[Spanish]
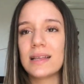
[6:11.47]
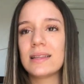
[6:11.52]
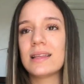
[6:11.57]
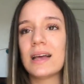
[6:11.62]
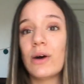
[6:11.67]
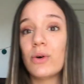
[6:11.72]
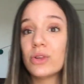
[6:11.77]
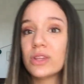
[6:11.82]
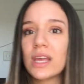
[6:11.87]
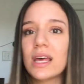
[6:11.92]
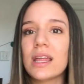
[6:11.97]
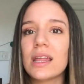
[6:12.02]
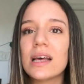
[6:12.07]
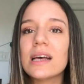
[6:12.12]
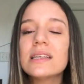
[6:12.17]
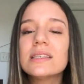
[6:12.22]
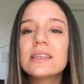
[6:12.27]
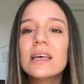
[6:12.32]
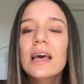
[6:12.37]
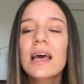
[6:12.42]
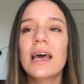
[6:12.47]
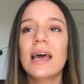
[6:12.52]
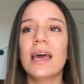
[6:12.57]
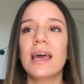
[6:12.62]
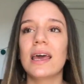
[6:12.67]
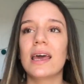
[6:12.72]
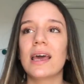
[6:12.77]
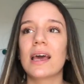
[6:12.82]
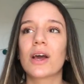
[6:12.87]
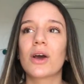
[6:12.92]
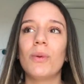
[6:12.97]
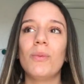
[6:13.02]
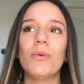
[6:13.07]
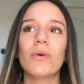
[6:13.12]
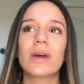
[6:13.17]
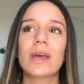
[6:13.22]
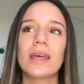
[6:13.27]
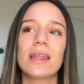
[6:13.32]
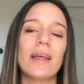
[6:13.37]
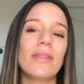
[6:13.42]
a, ustedes eh,
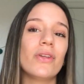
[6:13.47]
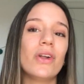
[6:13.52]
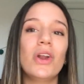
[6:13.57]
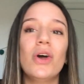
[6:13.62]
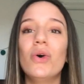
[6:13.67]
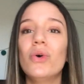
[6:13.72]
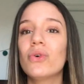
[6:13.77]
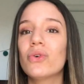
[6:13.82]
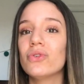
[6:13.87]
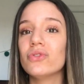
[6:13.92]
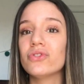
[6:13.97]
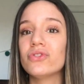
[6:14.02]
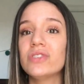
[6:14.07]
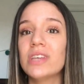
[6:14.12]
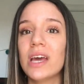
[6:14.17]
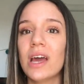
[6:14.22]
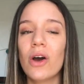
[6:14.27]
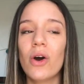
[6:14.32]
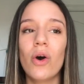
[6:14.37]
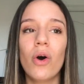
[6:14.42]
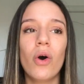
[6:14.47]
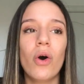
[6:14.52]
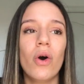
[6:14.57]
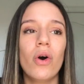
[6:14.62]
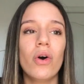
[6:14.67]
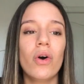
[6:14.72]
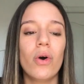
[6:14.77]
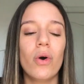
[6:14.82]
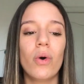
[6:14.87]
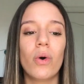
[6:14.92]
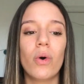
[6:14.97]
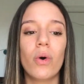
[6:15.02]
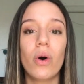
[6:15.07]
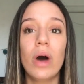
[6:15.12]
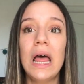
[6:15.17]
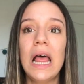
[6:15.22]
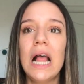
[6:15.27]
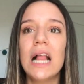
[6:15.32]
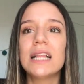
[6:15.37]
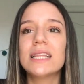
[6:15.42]
como que dándoles un consejo o
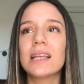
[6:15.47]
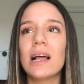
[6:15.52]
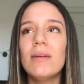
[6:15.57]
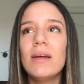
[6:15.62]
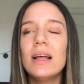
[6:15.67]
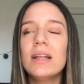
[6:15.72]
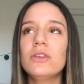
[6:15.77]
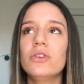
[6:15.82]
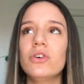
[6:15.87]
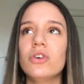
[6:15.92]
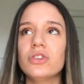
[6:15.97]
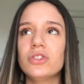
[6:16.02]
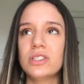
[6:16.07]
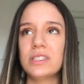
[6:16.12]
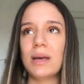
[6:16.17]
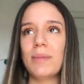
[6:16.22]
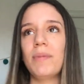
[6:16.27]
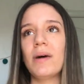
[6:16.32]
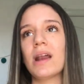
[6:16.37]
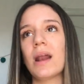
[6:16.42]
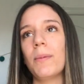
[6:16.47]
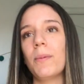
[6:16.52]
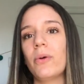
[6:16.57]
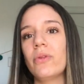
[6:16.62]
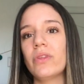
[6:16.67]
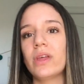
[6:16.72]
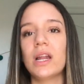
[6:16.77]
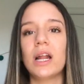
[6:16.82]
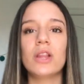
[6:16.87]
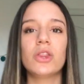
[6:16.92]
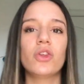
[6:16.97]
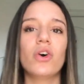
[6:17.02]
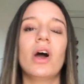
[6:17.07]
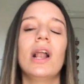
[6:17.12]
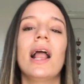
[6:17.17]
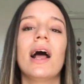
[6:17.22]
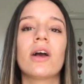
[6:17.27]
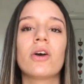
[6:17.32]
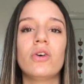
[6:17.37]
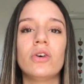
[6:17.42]
tal vez no sepa responder a todas
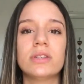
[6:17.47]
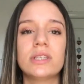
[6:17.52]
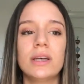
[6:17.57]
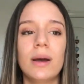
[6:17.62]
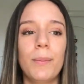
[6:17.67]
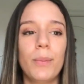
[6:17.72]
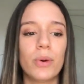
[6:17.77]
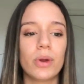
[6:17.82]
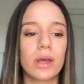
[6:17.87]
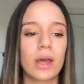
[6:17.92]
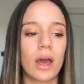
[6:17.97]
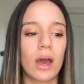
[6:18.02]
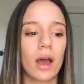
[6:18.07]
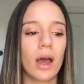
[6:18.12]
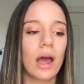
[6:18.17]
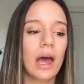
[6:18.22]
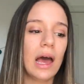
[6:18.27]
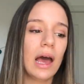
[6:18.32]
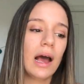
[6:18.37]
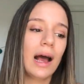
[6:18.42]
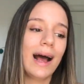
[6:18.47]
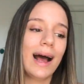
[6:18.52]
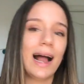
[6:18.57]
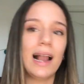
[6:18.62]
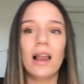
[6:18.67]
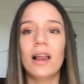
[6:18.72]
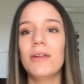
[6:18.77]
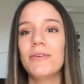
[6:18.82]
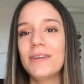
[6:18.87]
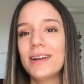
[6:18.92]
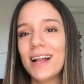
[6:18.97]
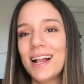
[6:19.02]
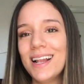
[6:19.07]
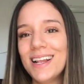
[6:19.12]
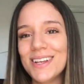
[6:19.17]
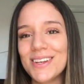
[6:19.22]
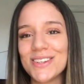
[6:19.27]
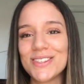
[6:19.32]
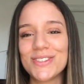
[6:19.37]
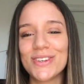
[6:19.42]
las cosas porque al
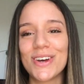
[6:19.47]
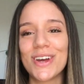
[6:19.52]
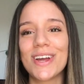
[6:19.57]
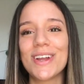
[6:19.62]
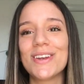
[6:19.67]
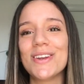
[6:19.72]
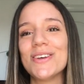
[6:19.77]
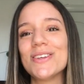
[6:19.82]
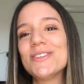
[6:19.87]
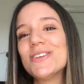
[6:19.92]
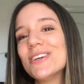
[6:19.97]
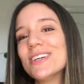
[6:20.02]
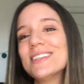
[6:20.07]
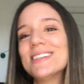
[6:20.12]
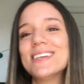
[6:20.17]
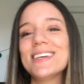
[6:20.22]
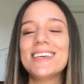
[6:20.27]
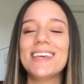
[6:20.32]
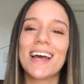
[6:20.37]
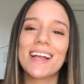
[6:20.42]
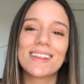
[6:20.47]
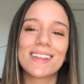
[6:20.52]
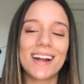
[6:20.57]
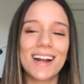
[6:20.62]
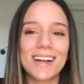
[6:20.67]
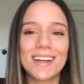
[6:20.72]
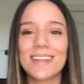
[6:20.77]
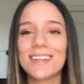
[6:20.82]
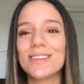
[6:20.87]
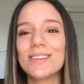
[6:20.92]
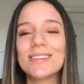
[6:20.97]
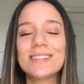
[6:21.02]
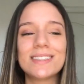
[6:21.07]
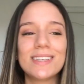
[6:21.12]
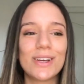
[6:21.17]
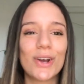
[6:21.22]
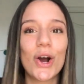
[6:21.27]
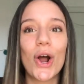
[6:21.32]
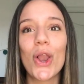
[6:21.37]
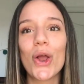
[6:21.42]
final no soy, no soy psiquiatra ni
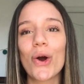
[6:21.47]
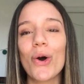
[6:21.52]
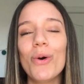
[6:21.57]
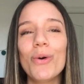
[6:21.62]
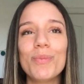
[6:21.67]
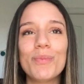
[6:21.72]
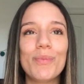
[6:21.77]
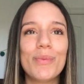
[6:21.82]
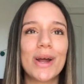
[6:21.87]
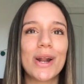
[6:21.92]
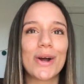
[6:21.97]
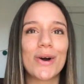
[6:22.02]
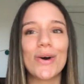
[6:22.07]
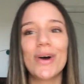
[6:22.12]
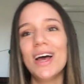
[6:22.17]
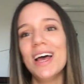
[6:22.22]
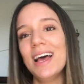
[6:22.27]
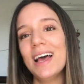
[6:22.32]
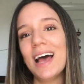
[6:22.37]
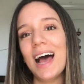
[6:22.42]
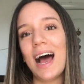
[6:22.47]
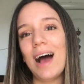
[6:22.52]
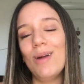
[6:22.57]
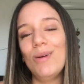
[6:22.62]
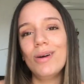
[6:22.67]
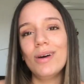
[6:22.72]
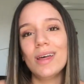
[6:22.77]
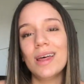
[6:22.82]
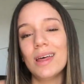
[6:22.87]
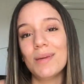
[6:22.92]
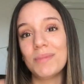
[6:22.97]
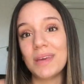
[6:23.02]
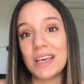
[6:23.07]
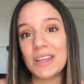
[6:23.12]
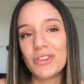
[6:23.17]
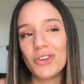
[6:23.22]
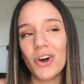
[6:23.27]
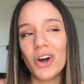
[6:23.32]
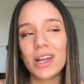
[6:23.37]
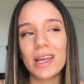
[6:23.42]
psicólogo, pero hablo desde mi
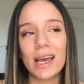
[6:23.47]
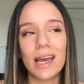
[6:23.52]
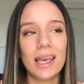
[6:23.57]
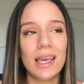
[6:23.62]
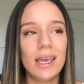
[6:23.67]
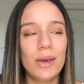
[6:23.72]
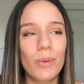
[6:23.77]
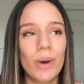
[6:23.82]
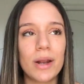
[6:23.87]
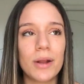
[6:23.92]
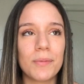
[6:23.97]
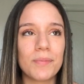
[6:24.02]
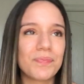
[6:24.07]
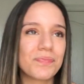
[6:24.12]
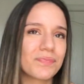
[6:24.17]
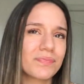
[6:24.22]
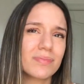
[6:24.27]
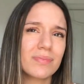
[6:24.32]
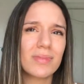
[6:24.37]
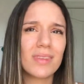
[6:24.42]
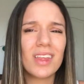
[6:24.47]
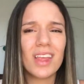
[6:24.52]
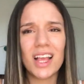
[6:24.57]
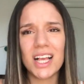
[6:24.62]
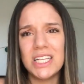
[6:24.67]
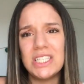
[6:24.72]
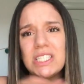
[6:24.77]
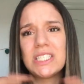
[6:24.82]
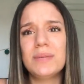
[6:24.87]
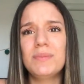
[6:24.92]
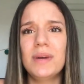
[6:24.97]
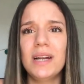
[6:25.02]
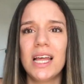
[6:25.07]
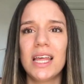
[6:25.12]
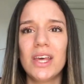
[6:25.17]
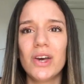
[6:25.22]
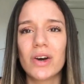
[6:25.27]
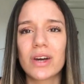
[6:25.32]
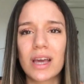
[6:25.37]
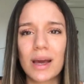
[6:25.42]
historia y bueno, yo siempre les
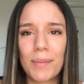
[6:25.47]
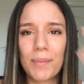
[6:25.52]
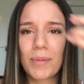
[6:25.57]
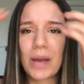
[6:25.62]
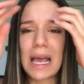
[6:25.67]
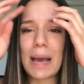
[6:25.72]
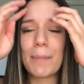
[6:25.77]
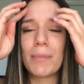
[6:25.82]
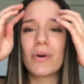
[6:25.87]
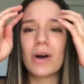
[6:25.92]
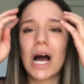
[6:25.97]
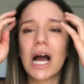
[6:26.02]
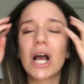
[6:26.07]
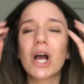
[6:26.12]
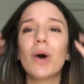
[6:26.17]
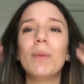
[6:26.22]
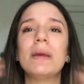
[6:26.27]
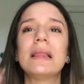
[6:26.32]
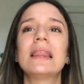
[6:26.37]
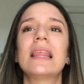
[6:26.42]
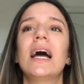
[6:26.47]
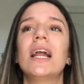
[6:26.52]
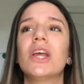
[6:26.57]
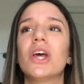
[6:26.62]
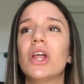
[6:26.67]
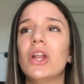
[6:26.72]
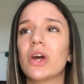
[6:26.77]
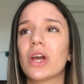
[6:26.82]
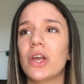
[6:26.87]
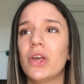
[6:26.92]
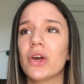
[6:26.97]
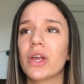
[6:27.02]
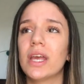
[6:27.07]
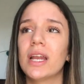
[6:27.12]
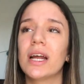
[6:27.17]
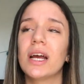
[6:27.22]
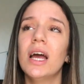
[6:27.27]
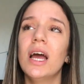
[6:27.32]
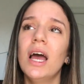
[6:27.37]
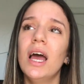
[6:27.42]
digo que, que pongan comentarios de lo que yo
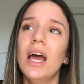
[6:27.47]
quiera